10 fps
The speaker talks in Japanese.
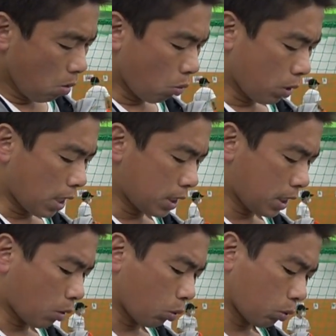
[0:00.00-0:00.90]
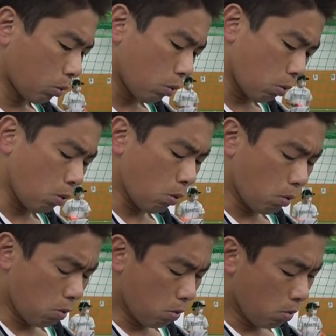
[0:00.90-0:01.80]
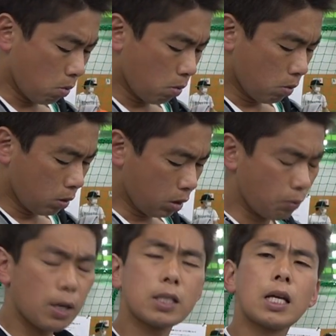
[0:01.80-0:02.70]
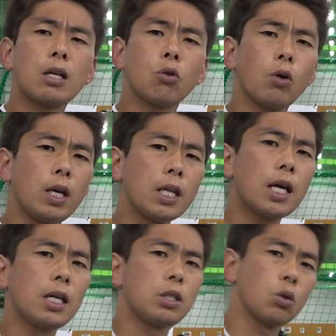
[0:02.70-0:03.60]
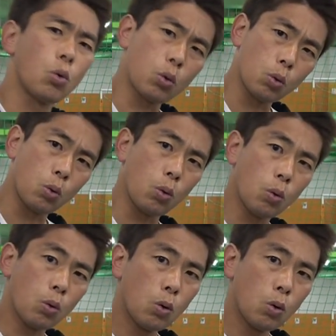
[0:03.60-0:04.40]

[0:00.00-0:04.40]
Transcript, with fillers: 同じことを言わざるを得ない状況